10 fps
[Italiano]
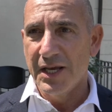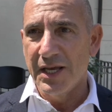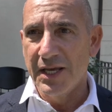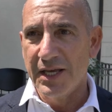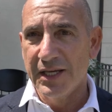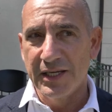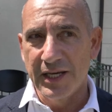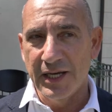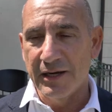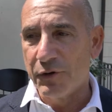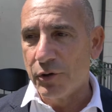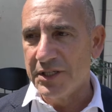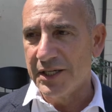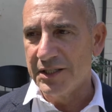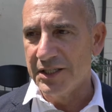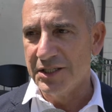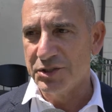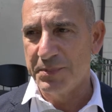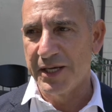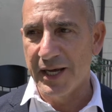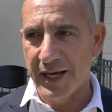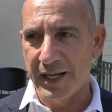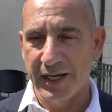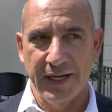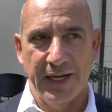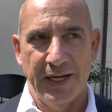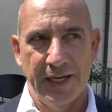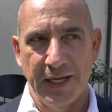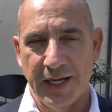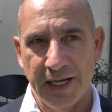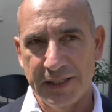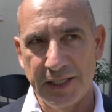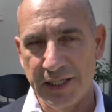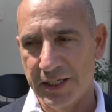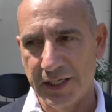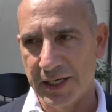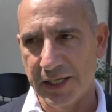e che ha voglia di spiegare a, a, chi,